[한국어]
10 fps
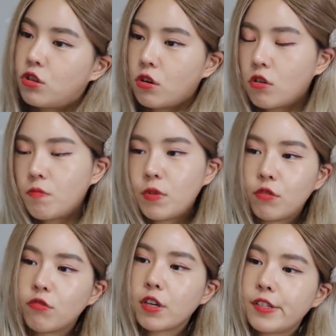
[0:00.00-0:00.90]
저거
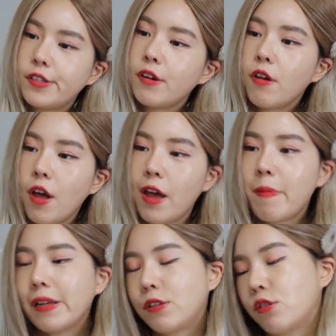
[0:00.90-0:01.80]
미국에서
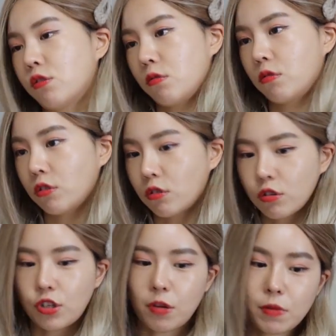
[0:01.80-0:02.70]
해봤어
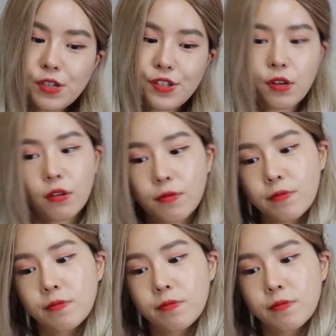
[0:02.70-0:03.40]
그거 재밌어